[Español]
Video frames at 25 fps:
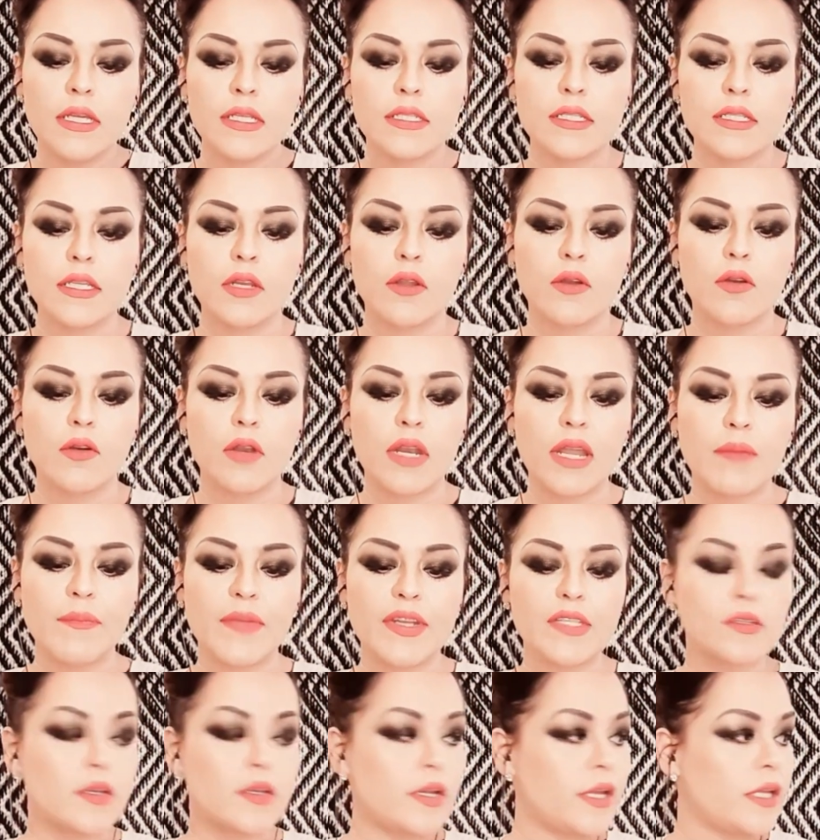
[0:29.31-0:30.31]
sino con la
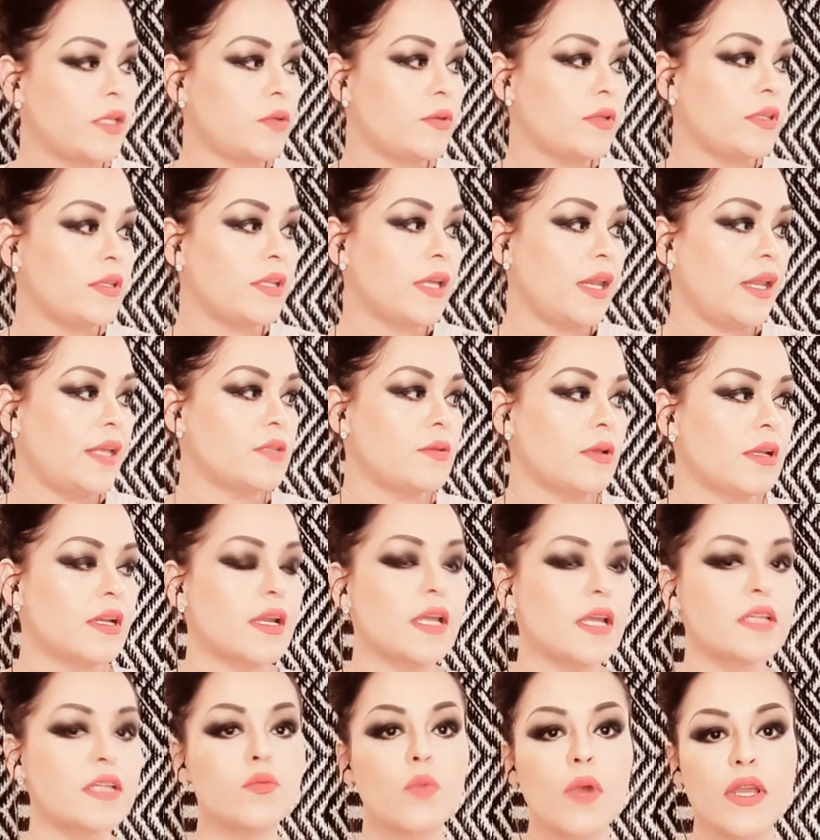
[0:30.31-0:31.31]
persona de tu interés o el
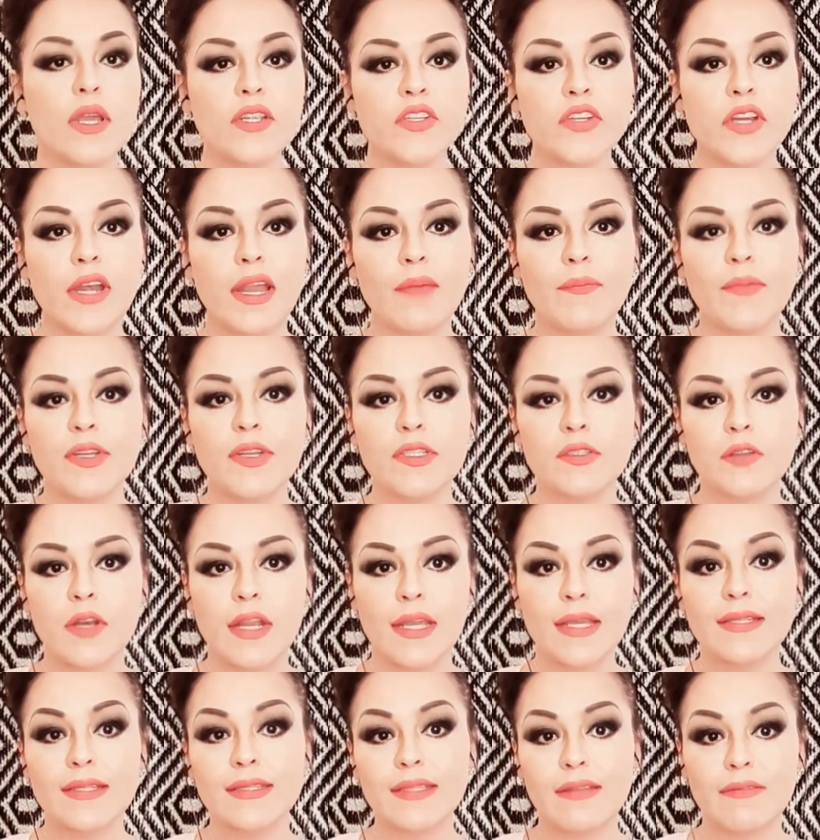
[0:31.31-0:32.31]
cash washer, la
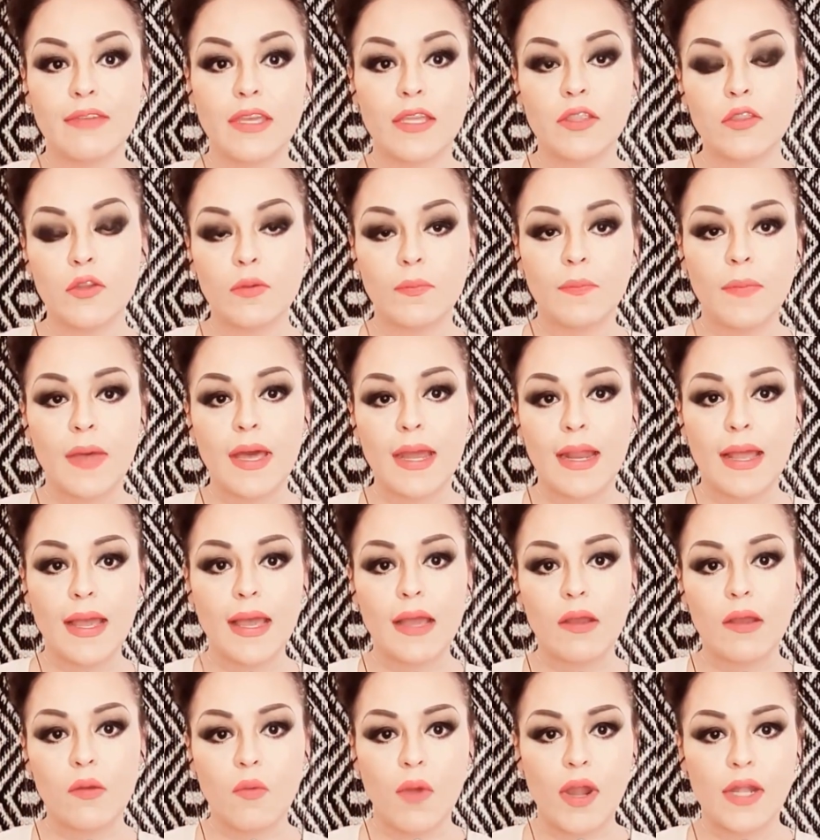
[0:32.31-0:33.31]
persona que esté viendo
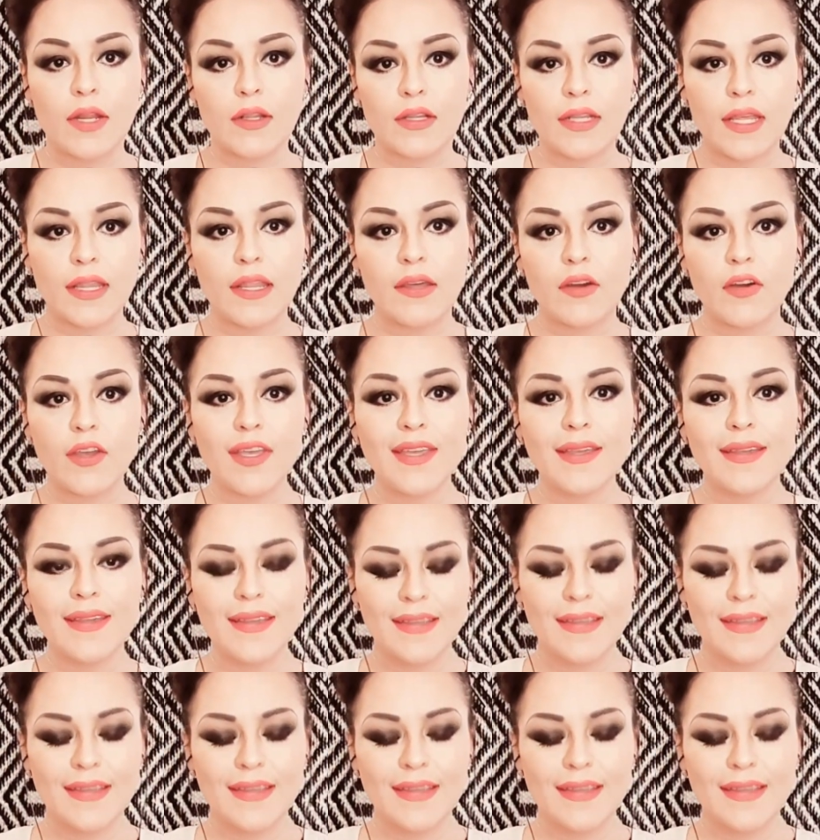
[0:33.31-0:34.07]
para Acuario el día de hoy.